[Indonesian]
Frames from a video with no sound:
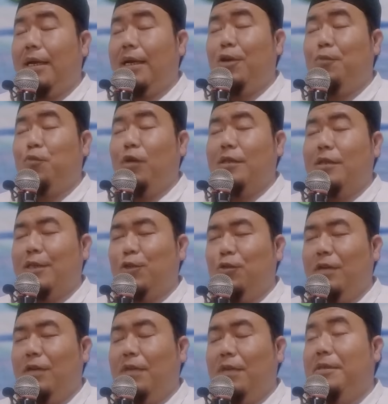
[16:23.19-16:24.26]
Kalau puasa
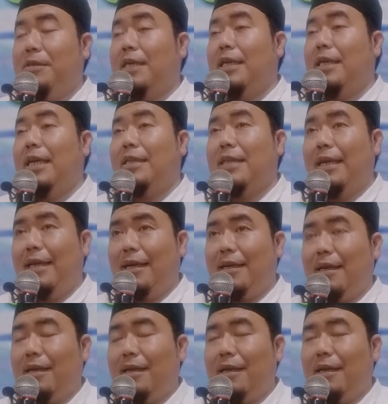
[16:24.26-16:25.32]
sunnah bisa niat
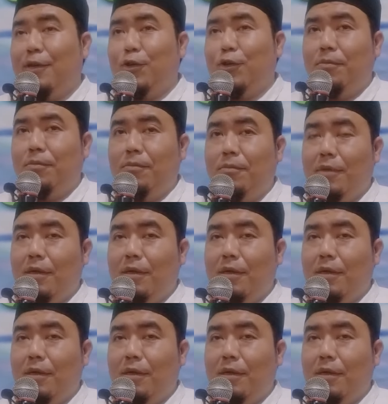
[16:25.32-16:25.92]
dadakan. Antum